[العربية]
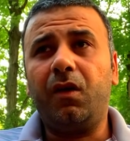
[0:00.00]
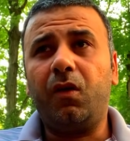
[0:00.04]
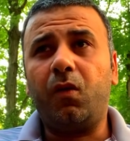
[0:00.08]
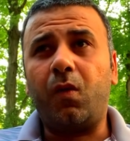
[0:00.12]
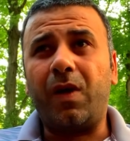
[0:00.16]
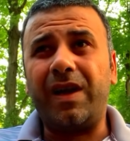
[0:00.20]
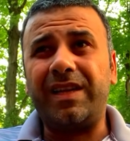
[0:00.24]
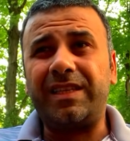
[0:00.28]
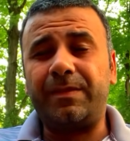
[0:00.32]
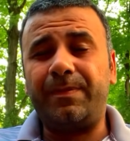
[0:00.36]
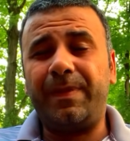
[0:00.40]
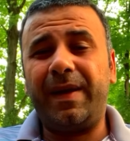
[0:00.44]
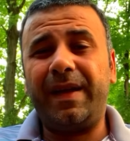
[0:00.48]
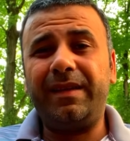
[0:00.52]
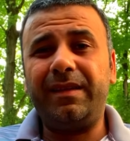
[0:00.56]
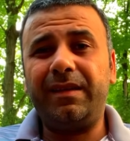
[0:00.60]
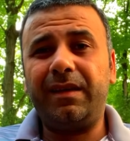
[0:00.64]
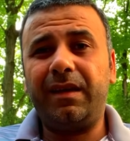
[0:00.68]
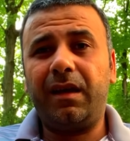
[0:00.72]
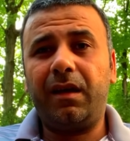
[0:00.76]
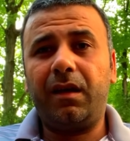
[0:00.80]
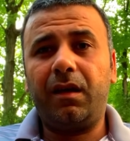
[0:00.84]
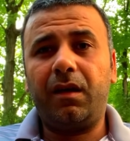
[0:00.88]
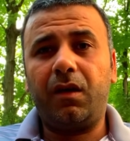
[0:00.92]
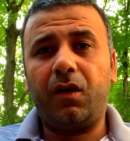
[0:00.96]

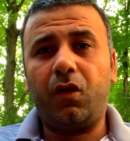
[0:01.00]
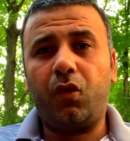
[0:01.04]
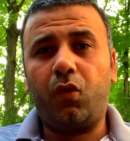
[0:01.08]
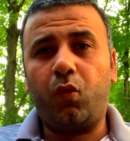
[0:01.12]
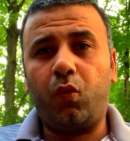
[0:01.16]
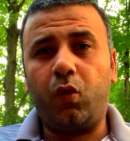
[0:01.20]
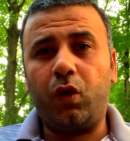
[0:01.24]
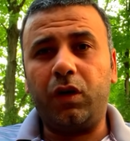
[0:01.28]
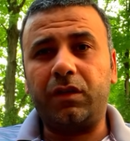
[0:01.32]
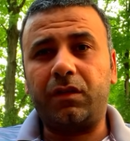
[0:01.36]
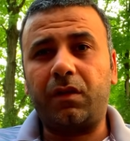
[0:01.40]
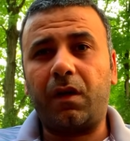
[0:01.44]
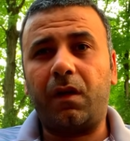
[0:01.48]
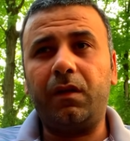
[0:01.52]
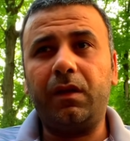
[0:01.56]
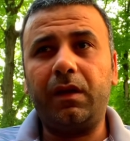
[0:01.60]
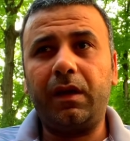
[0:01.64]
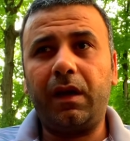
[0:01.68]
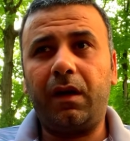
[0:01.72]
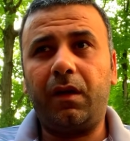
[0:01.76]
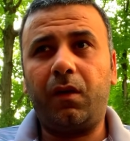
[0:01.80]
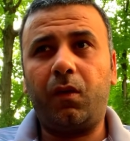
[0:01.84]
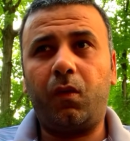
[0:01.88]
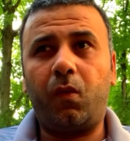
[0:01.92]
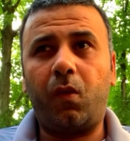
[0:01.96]
واسبانيا
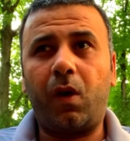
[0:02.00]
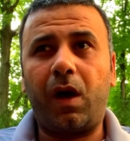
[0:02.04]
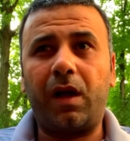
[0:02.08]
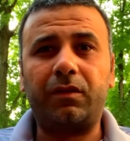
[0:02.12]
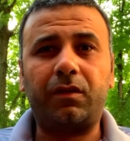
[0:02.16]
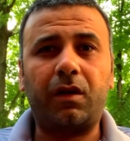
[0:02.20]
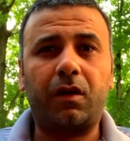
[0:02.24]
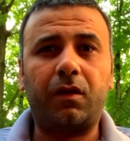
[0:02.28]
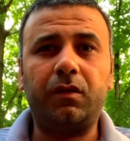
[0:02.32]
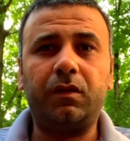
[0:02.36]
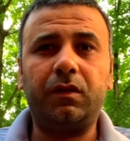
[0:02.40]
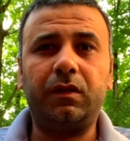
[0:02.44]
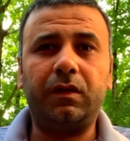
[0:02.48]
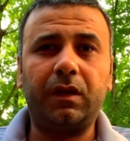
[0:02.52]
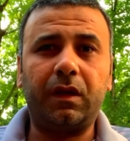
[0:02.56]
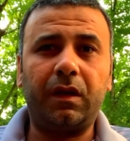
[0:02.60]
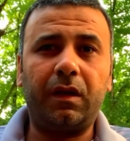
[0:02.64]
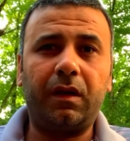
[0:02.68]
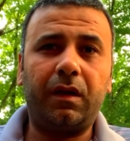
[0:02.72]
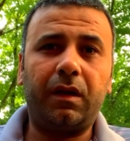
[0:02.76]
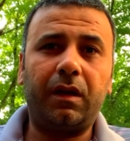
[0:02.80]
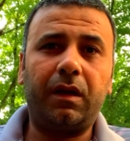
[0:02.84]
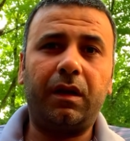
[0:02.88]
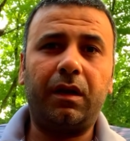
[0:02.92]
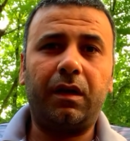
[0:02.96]
وايطاليا واعتقد
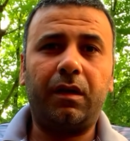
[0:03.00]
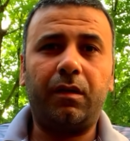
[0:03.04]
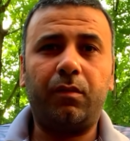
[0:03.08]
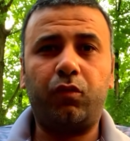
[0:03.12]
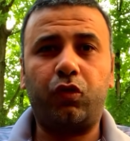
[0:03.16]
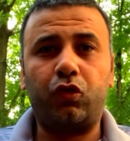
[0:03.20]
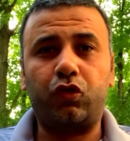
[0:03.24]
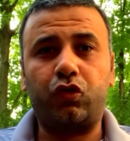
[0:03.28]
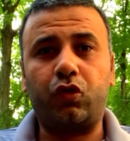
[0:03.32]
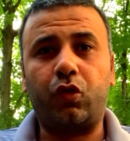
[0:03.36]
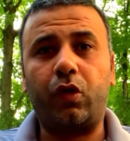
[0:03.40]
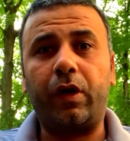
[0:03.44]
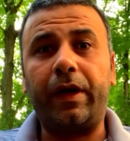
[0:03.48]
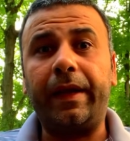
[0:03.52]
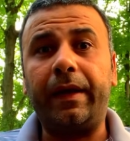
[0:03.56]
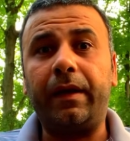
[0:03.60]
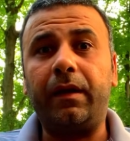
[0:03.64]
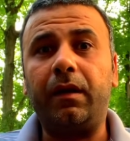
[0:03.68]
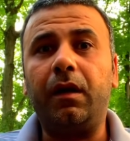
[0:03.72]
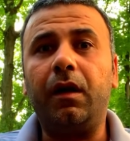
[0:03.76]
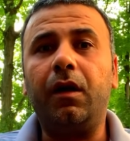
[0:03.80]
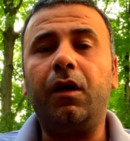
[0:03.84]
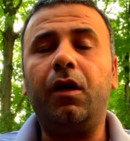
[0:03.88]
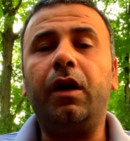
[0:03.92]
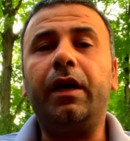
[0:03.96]
البرتغال
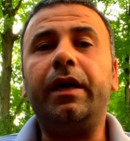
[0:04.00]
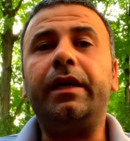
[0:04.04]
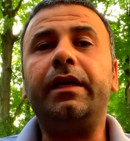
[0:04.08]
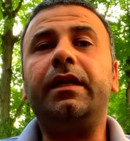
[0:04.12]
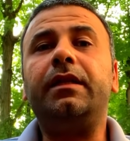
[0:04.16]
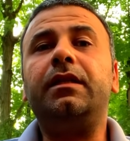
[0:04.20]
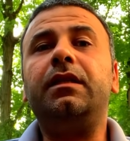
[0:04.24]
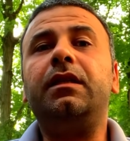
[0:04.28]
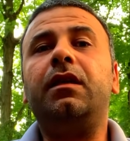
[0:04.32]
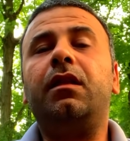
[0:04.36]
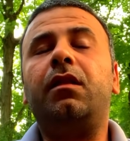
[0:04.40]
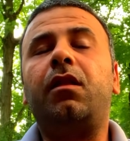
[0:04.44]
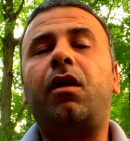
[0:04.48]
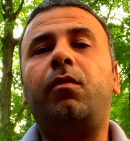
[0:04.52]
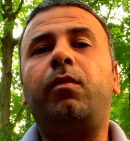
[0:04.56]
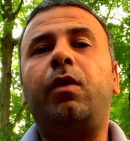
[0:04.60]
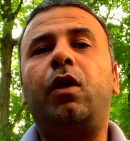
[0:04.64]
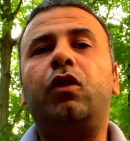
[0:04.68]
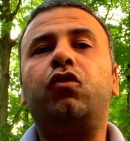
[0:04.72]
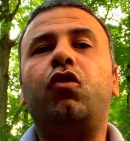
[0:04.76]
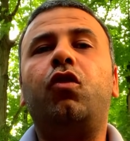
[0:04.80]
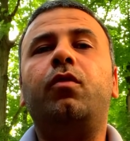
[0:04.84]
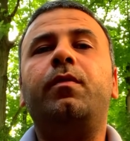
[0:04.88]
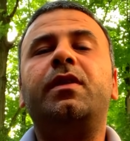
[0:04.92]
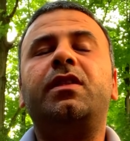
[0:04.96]
هي دي الاربع
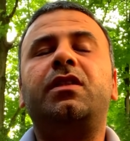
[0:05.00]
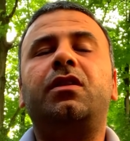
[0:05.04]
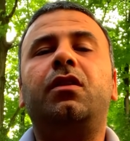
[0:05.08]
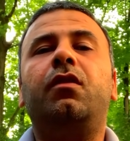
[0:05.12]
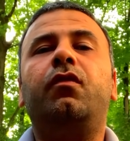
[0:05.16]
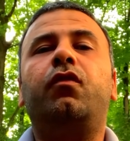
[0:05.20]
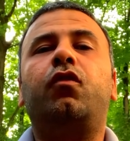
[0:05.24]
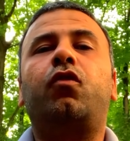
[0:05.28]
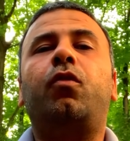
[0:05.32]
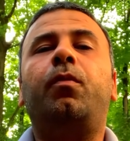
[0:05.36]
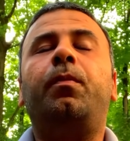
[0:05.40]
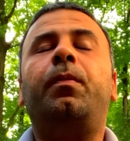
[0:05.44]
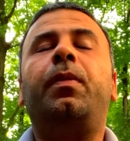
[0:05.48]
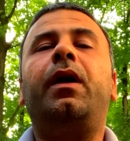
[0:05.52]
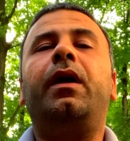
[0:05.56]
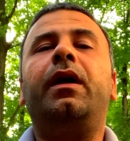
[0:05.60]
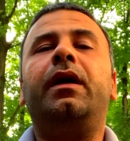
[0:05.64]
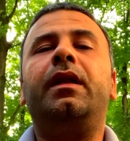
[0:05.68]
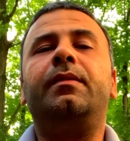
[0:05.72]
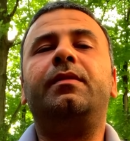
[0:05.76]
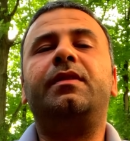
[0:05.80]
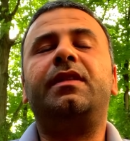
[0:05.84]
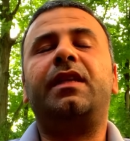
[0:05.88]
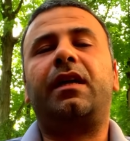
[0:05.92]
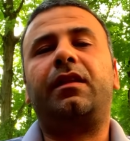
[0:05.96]
دول بس اللي في اوروبا
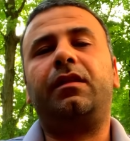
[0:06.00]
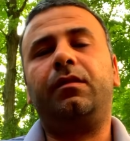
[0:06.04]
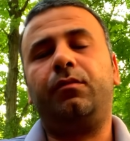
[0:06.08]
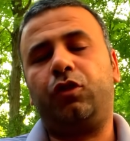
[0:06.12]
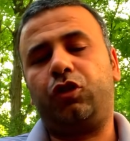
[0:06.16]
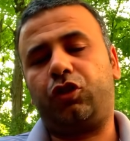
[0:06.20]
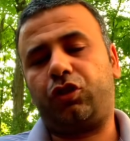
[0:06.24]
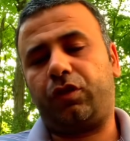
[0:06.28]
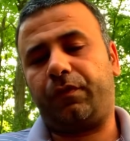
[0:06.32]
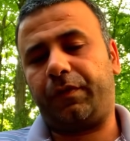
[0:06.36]
اللي بتستخدم